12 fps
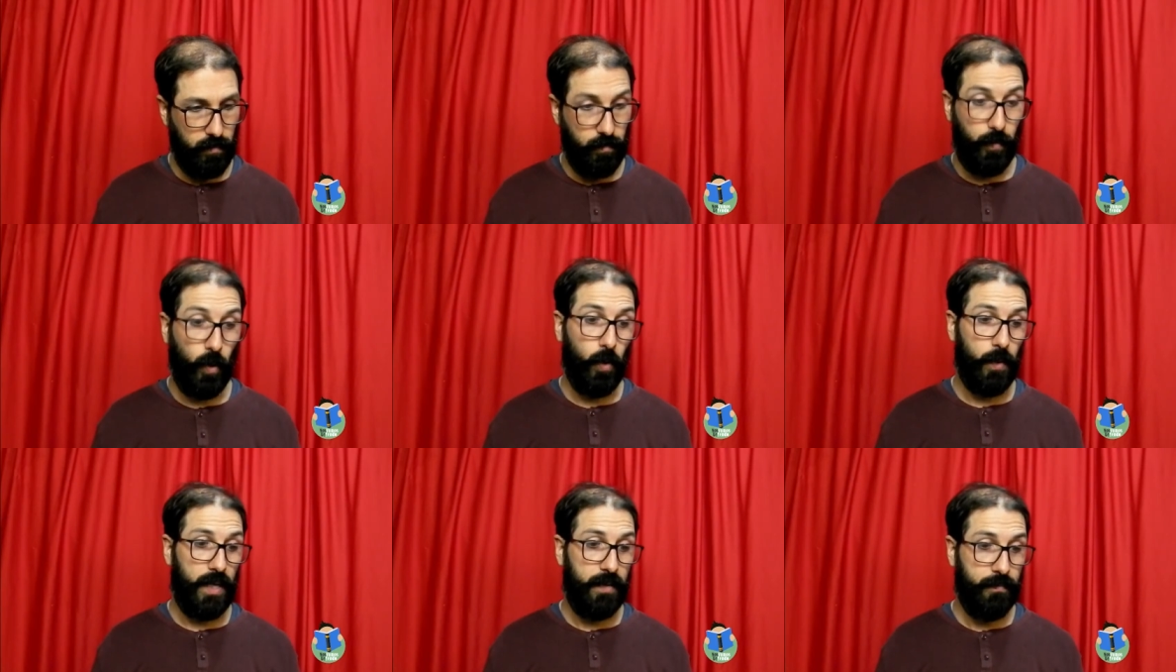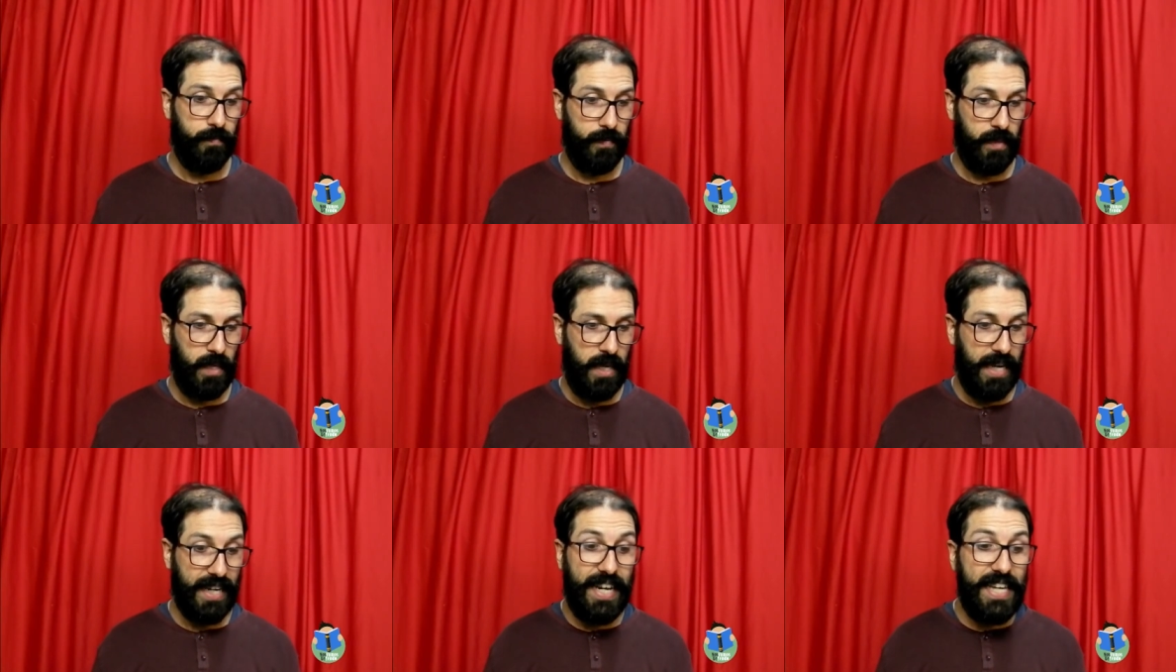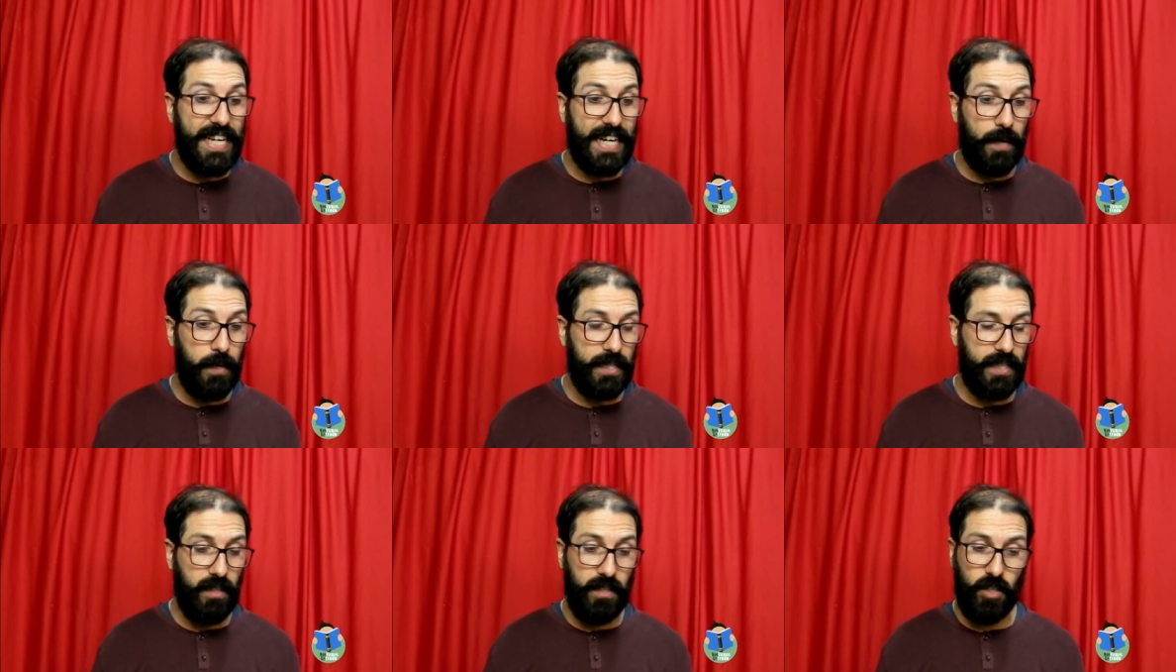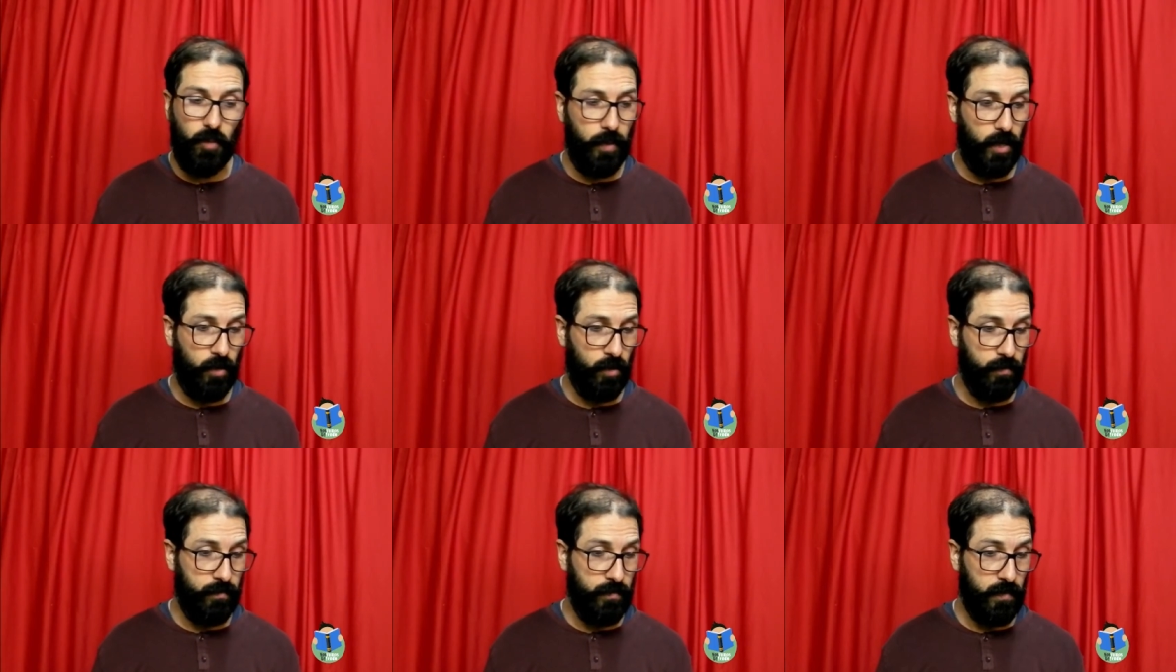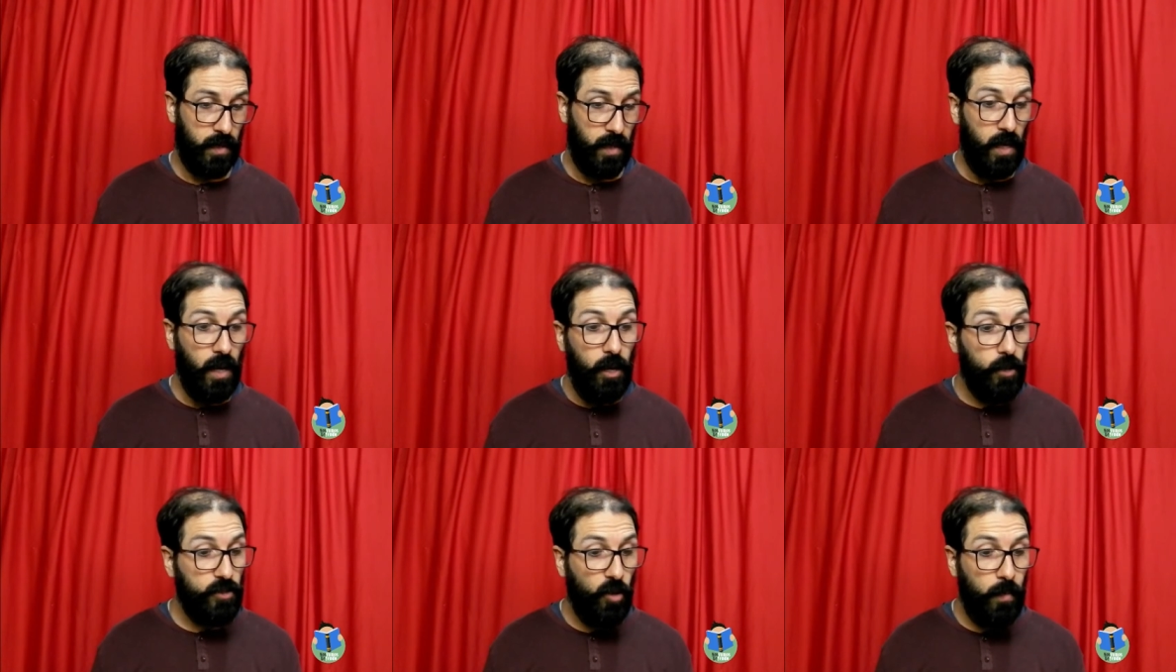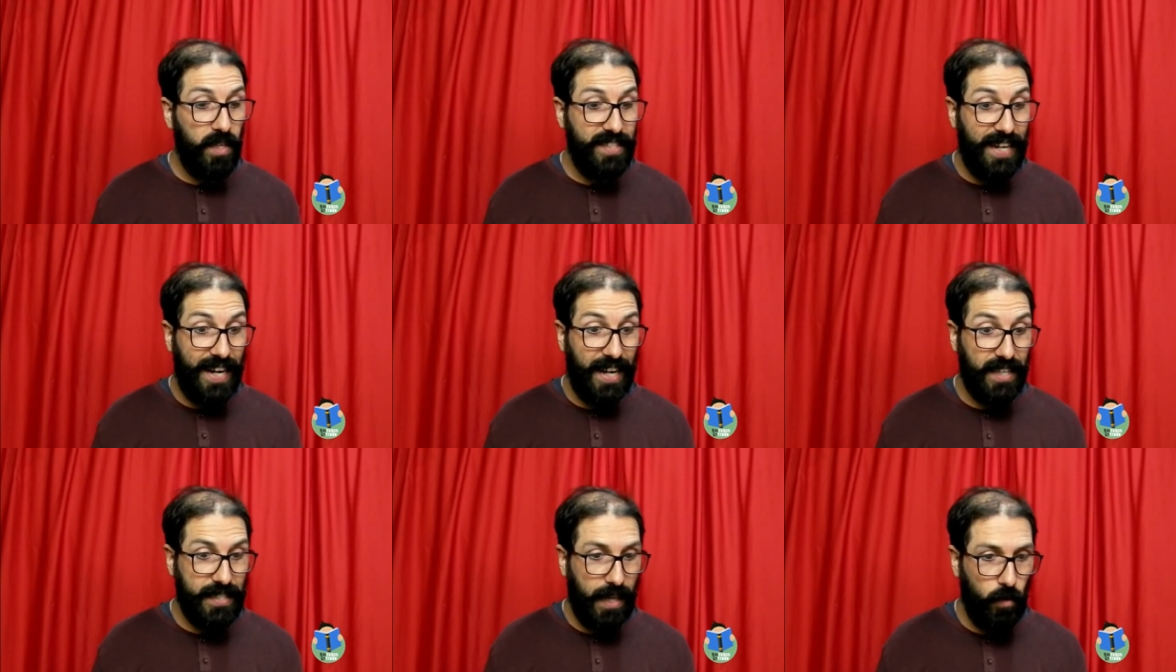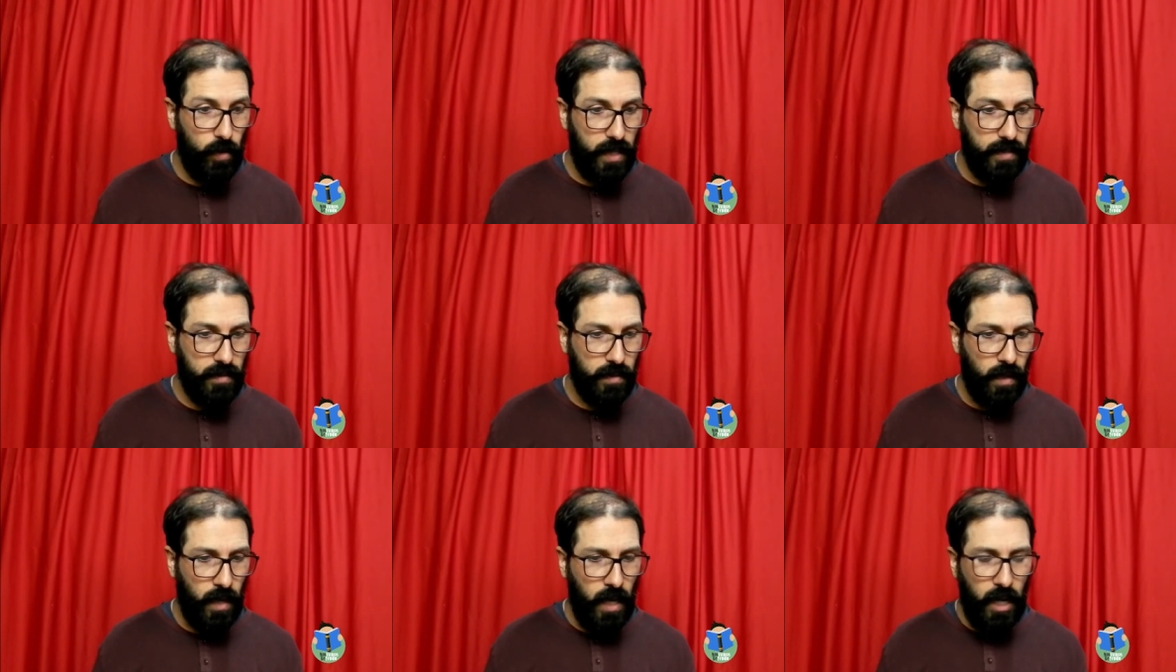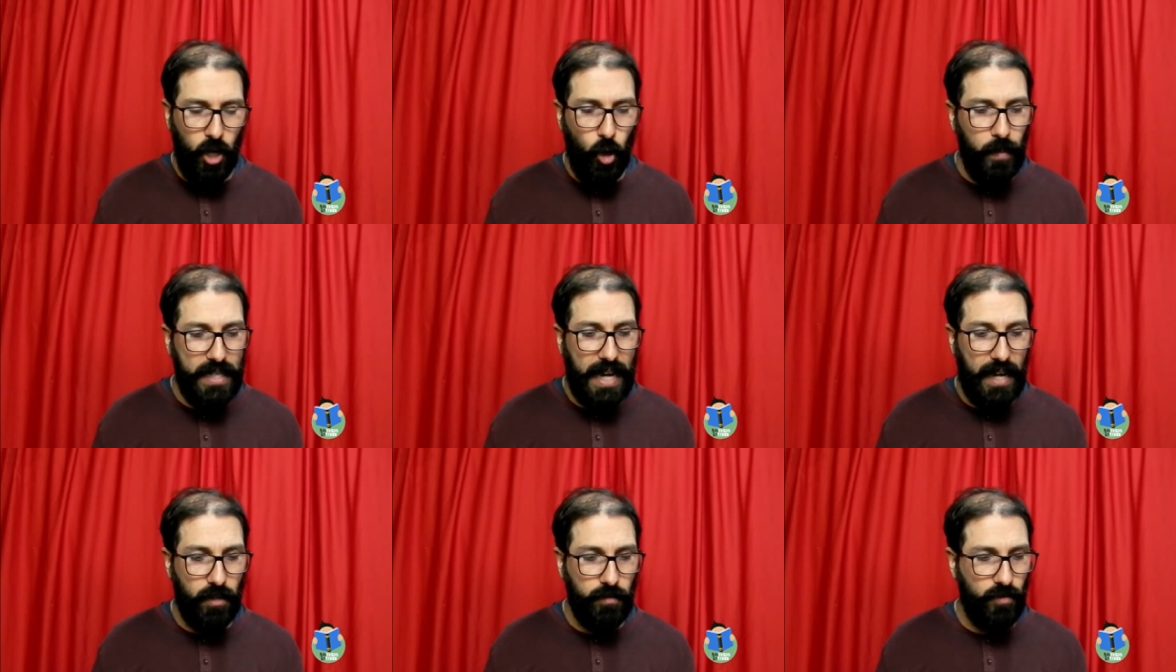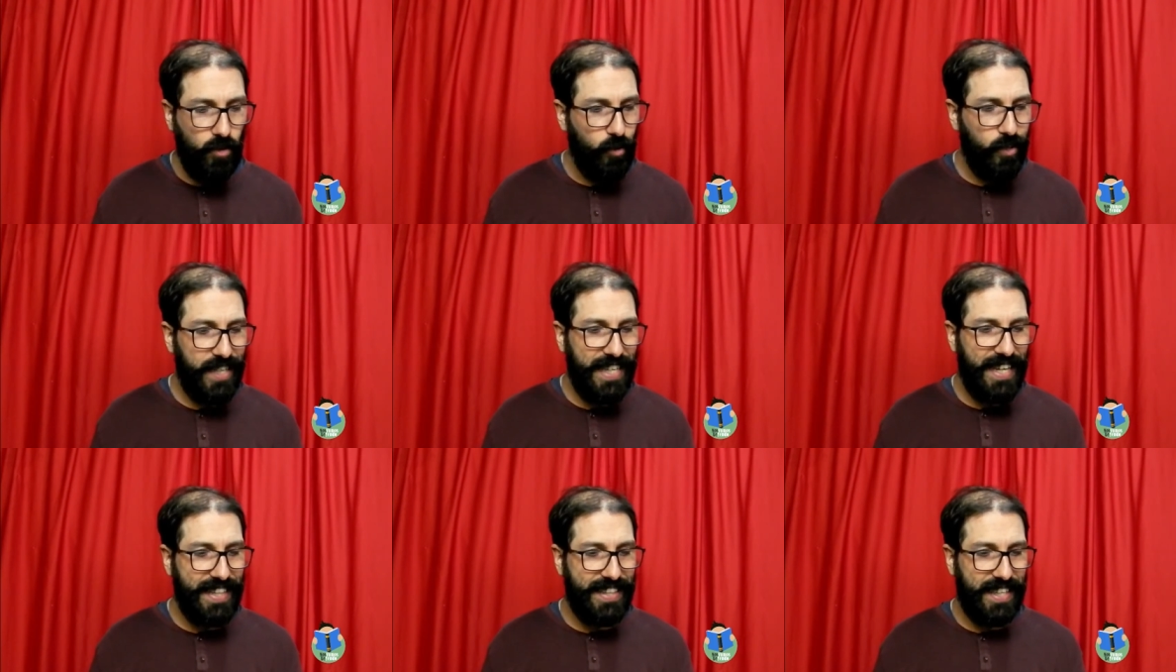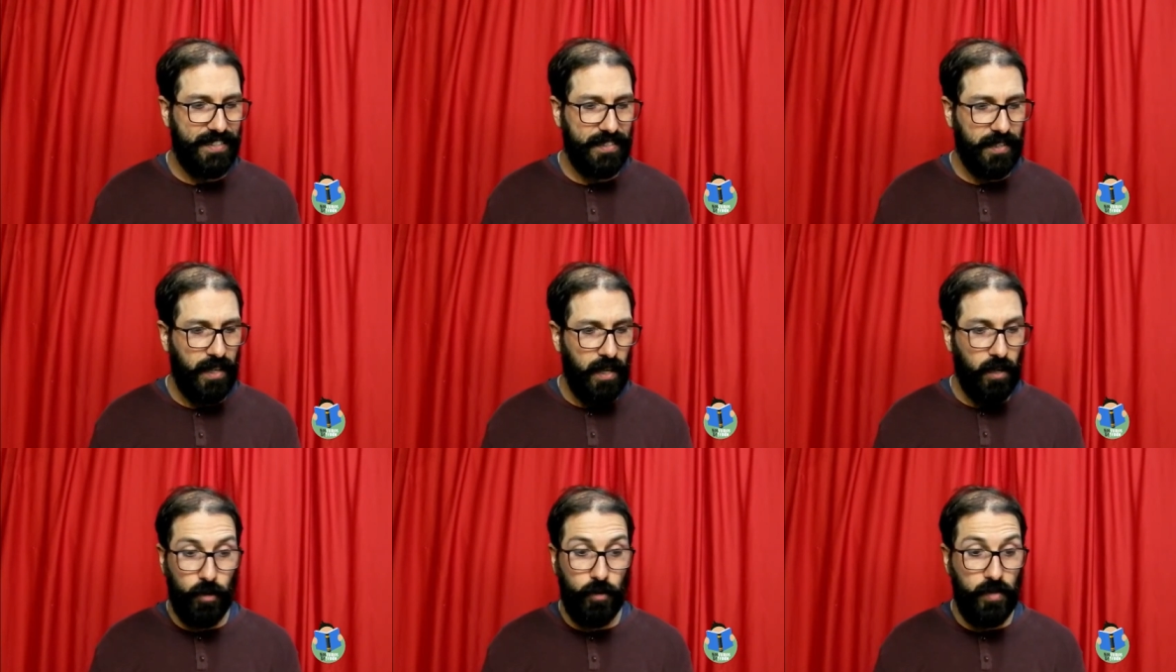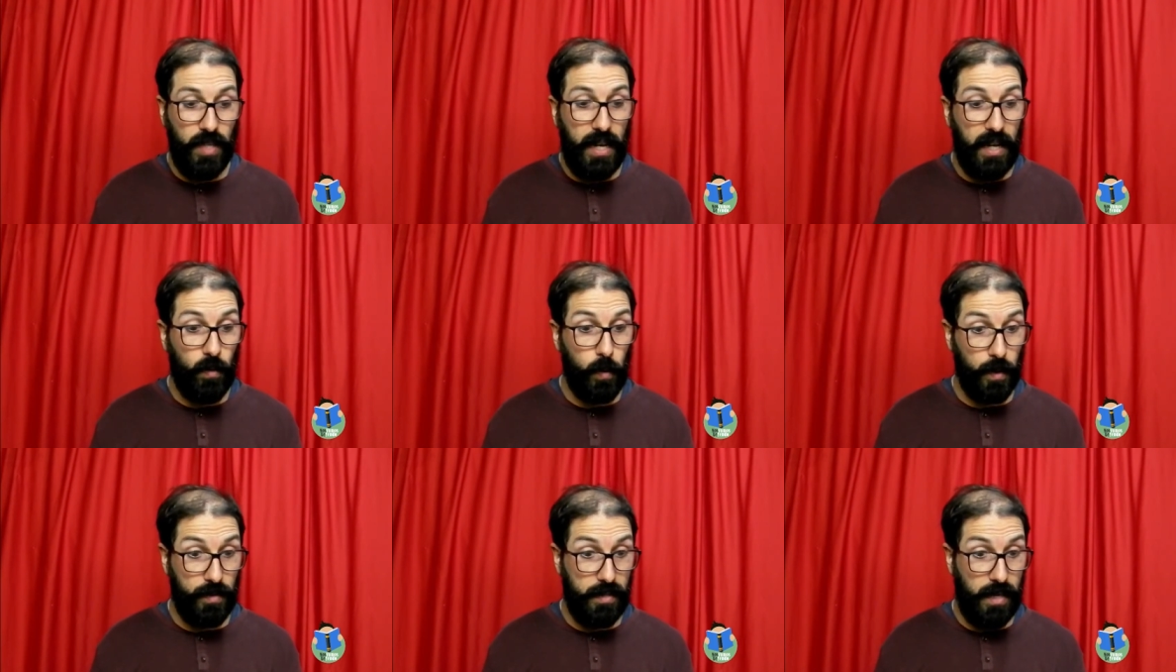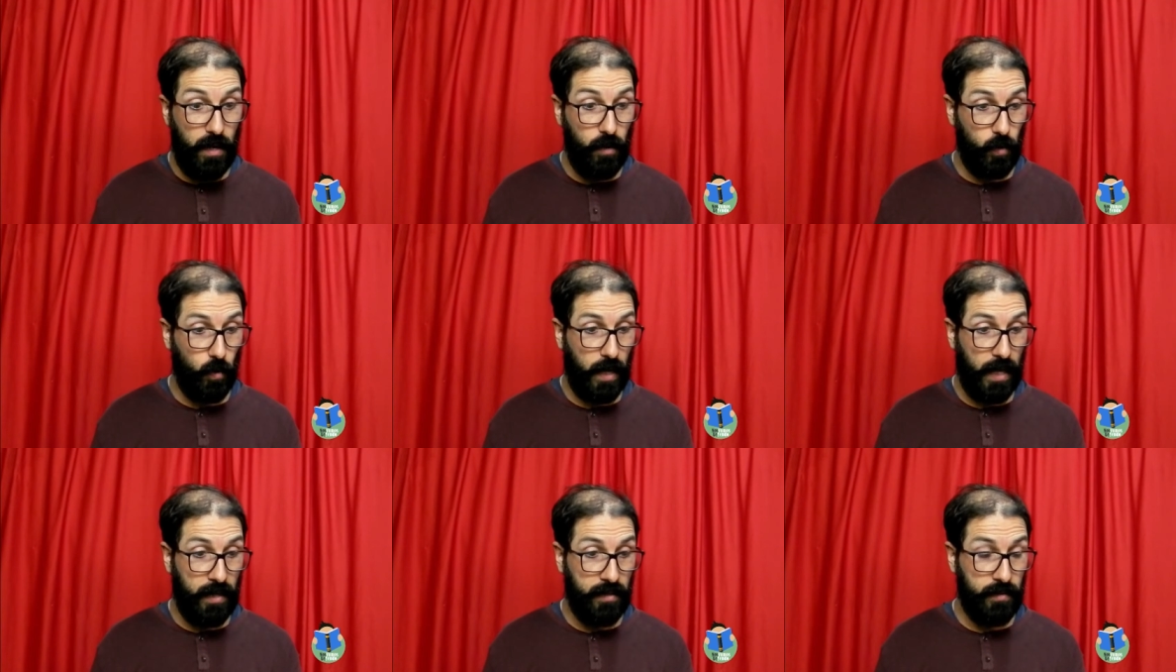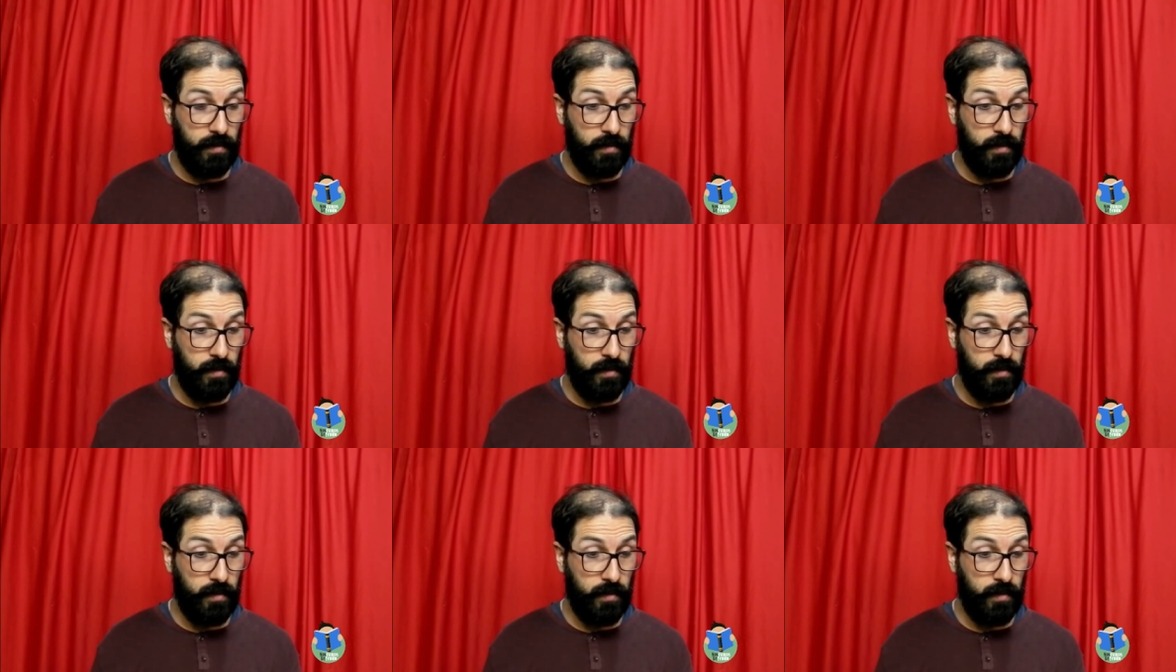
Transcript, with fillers: Pobre. Creía que había entendido, pero no. Los hombres eran cazadores. Lo miraron, sonrientes. Conocían la curiosidad de los tucanes.